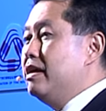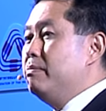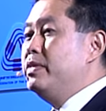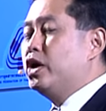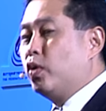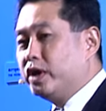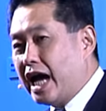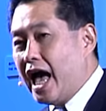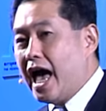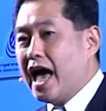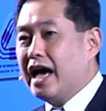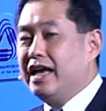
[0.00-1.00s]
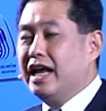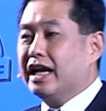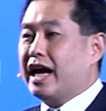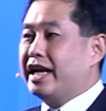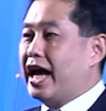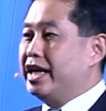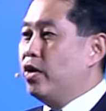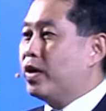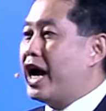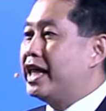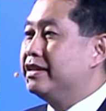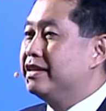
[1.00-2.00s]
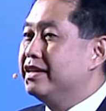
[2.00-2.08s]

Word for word: มีคุณค่าขณะเดียวกัน